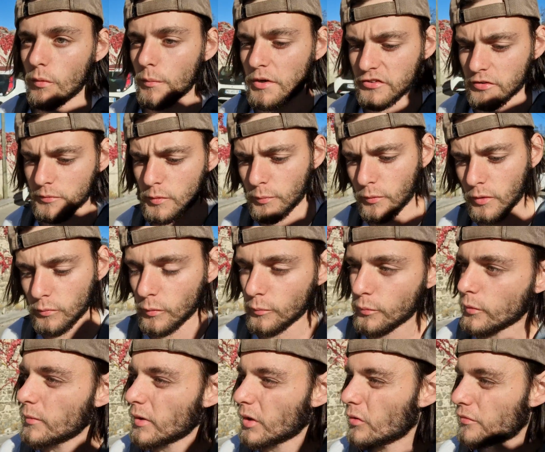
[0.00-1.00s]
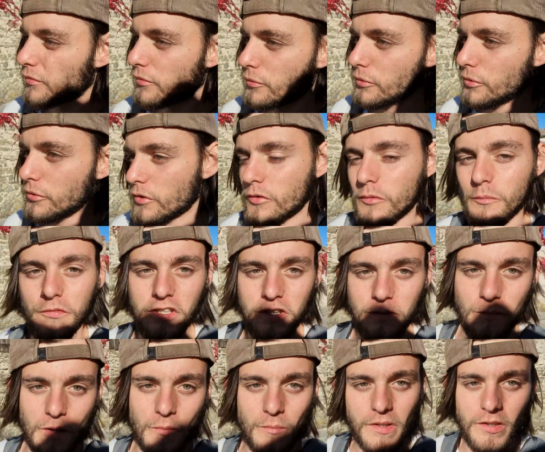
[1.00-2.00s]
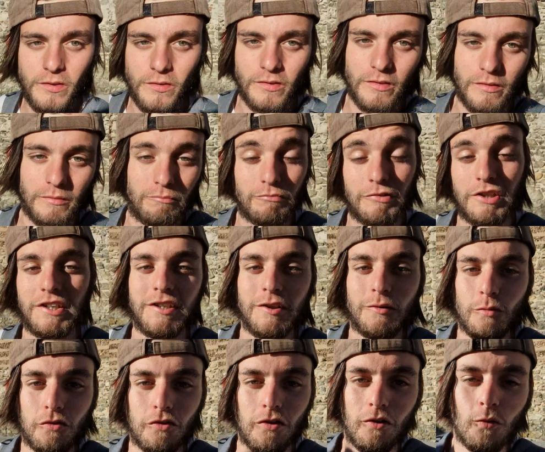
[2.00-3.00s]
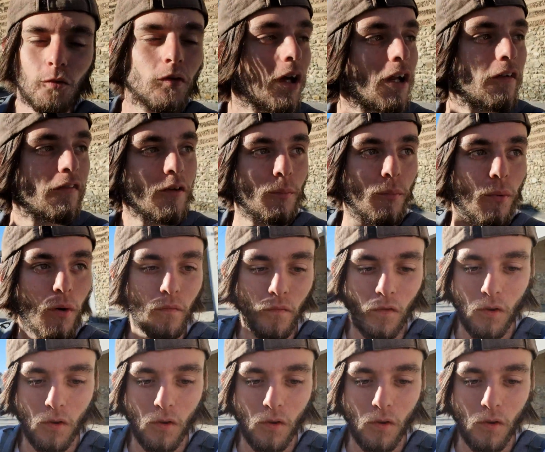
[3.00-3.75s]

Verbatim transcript: Bon bah je viens de me prendre mon premier refuge, une petite mamie euh, qui était toute seule donc elle avait peur,